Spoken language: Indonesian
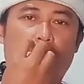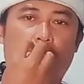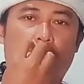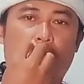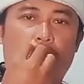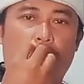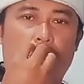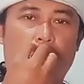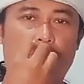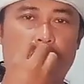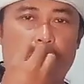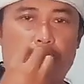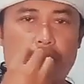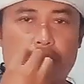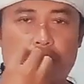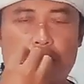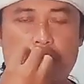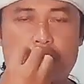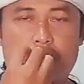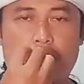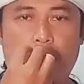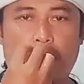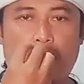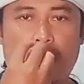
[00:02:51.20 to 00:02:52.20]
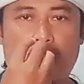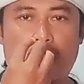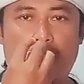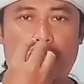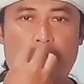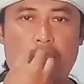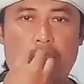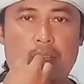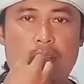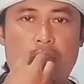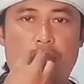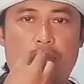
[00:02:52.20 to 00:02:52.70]
hidung di sebelah
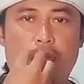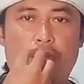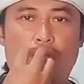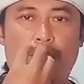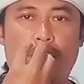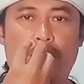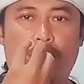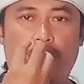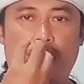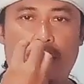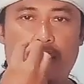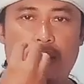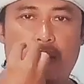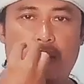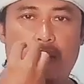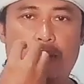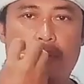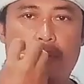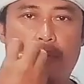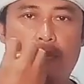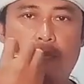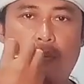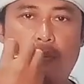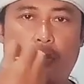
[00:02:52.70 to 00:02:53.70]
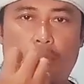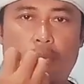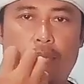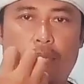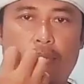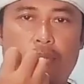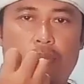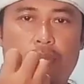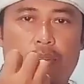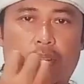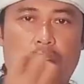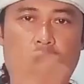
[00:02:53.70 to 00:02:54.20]
kanan itu udaranya lebih
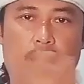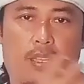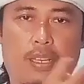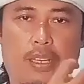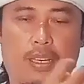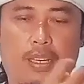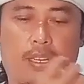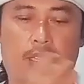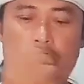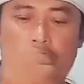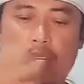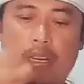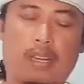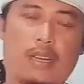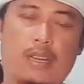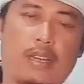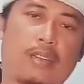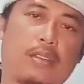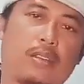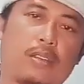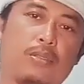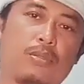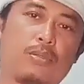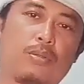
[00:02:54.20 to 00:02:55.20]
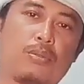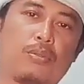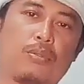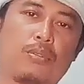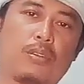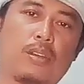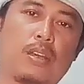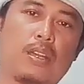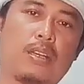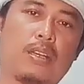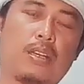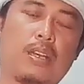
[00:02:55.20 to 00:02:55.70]
plong dari kiri, silakan
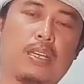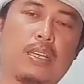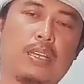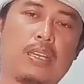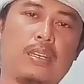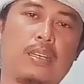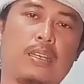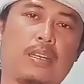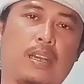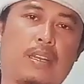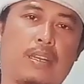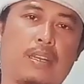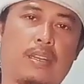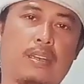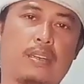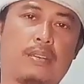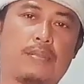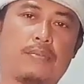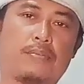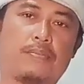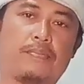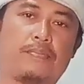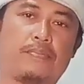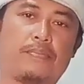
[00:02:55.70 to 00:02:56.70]
turunkan kaki kanan.